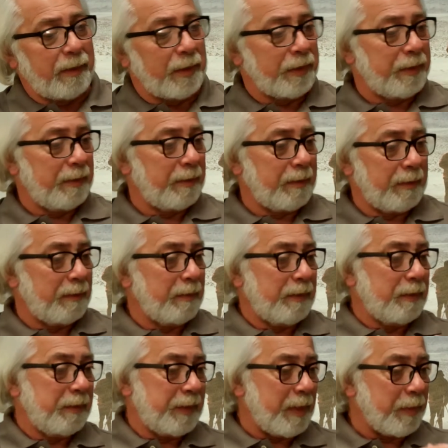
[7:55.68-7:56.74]
nós eh,
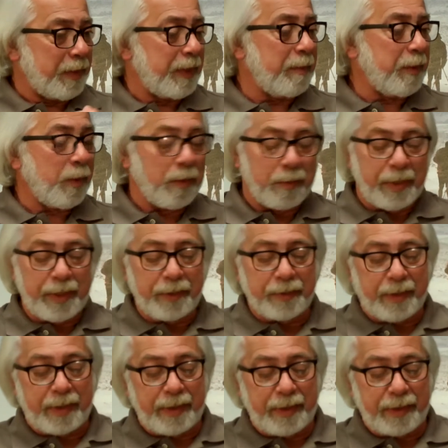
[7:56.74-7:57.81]
estamos sempre
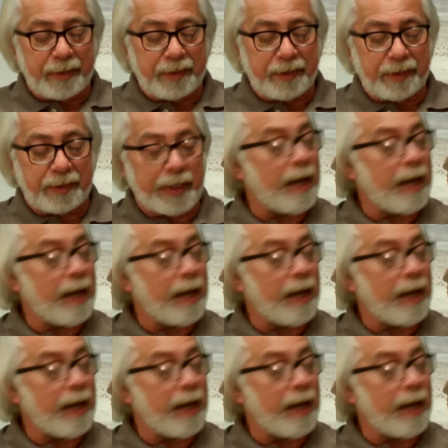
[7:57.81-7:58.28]
cobrindo ali esses